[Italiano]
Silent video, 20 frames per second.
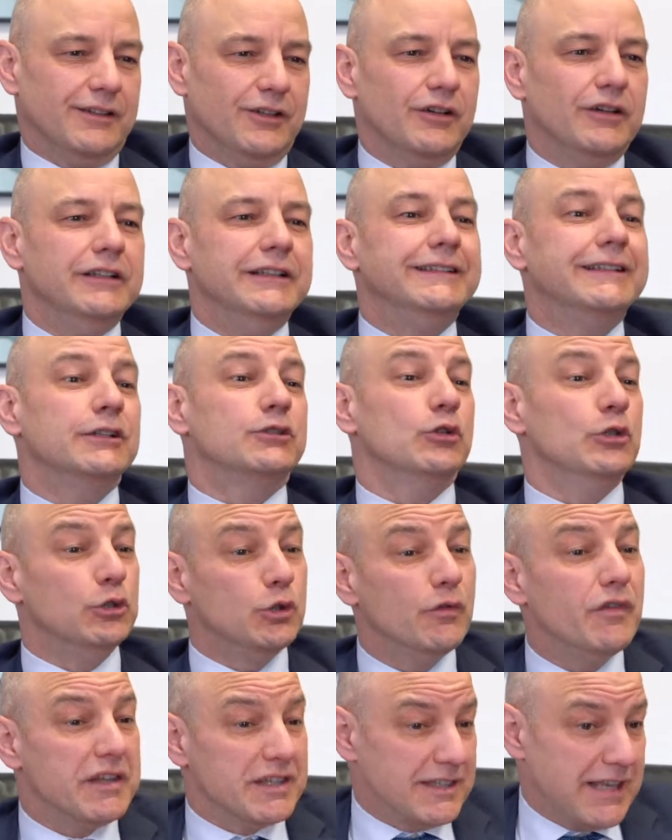No? Intanto
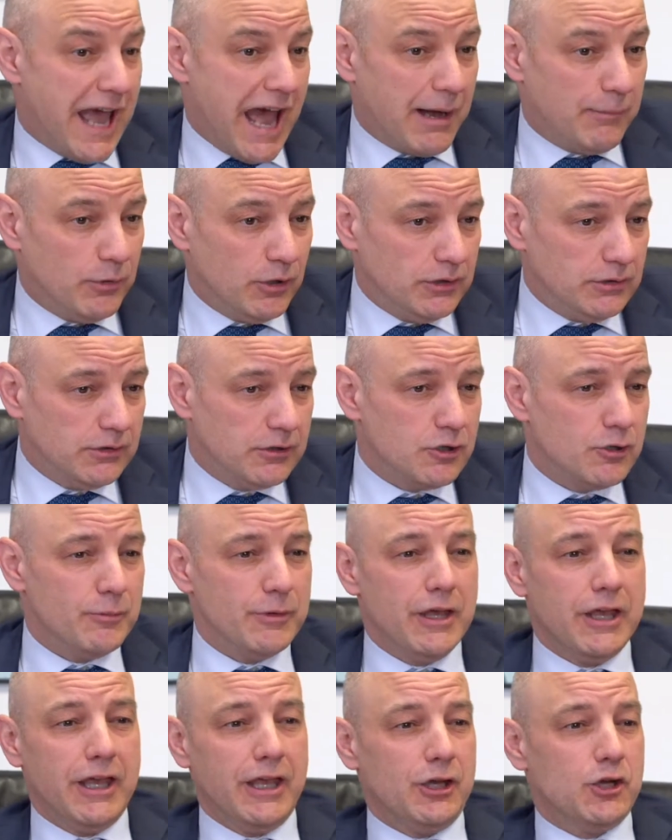dove siamo
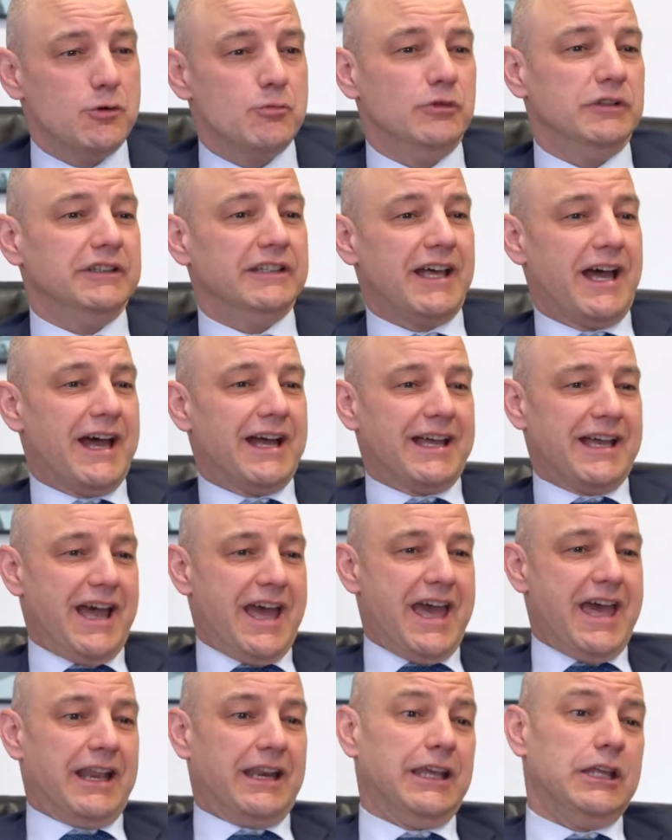come comunità
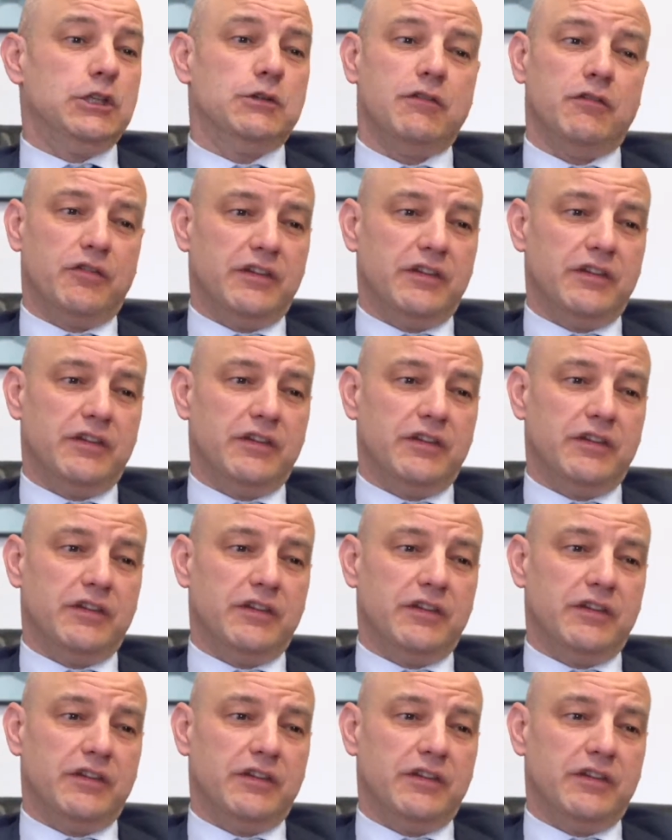HR e dove